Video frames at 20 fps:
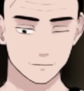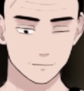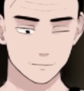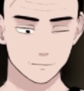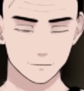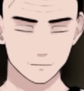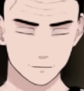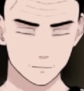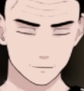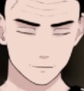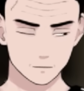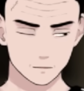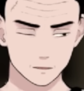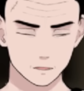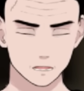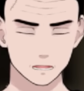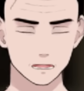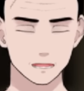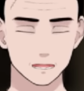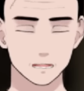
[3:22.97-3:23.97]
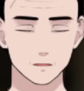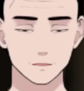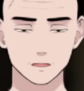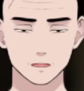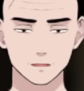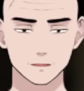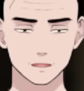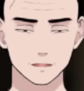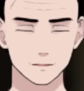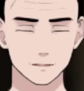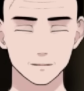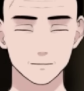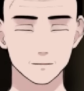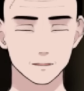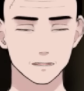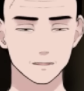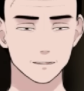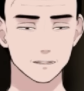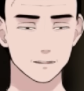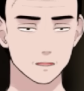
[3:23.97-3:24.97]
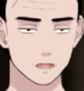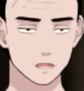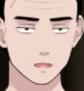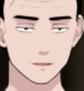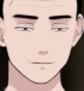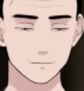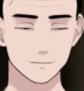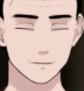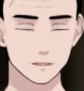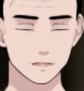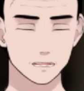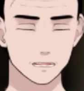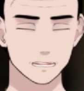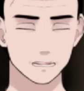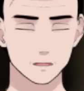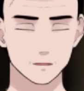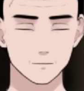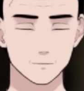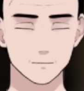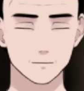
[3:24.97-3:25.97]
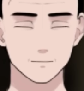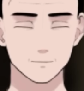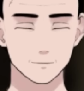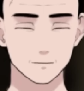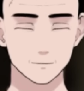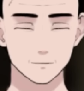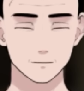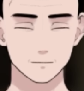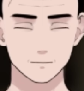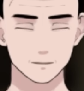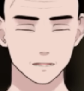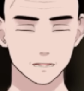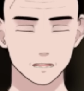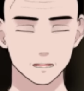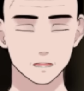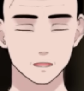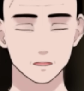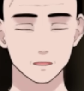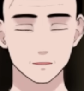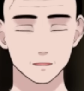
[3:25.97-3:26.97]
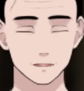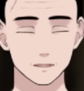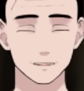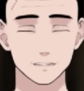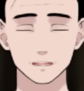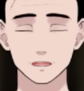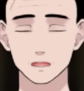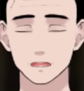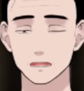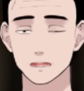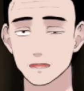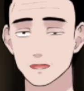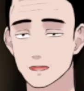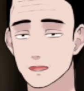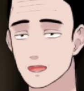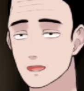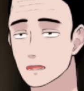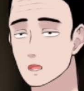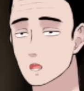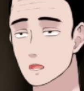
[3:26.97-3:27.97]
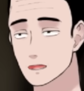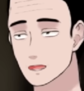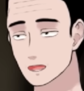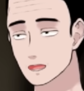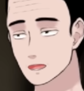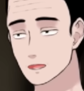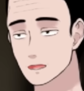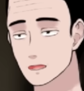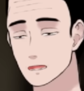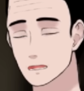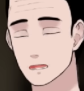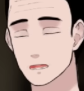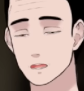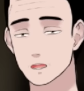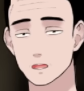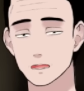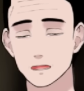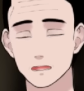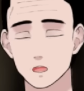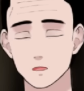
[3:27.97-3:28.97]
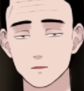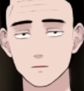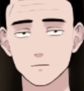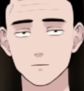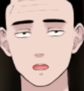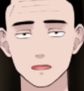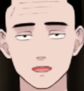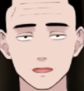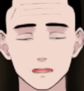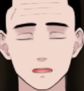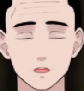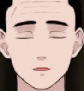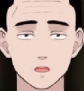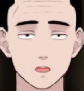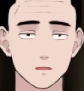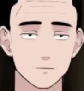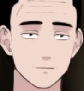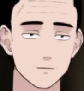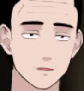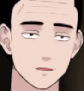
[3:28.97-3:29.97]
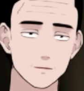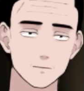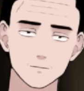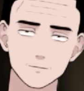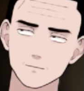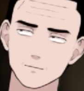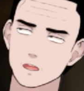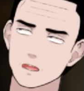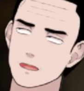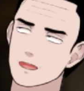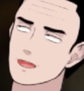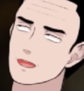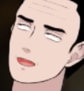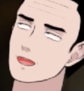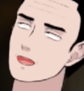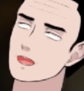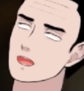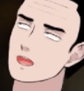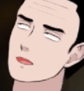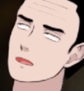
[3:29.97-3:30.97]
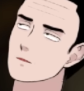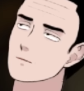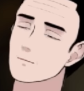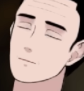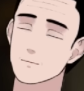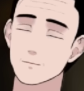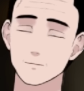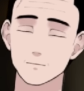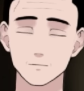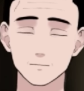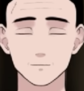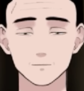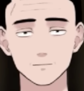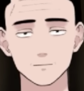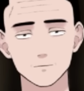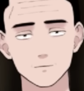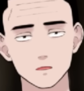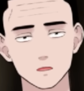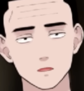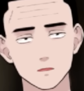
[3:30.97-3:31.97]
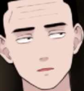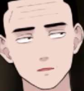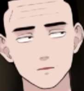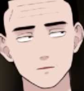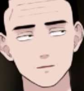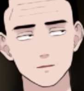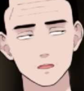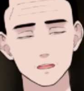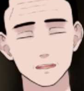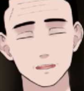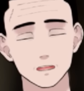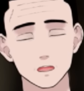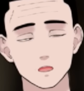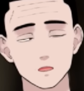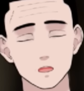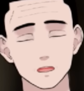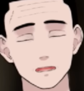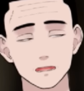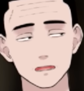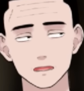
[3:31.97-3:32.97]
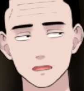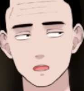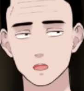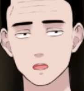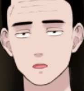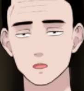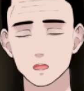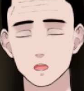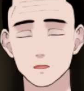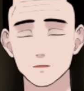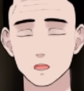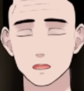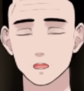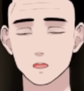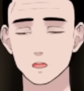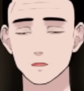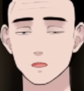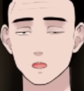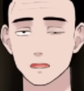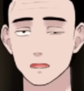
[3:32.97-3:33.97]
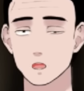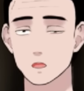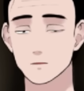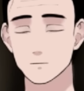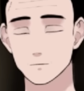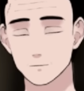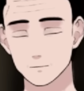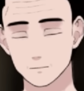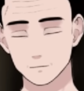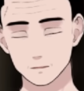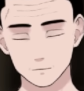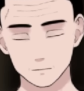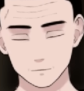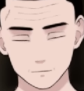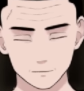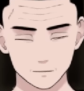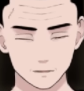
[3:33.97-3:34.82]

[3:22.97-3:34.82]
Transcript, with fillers: うん。声の質や出し方も、うん、私も知らないので、一回、ライガーさんの、えー、喋ってるの聞きましたけど、全く違います。はい。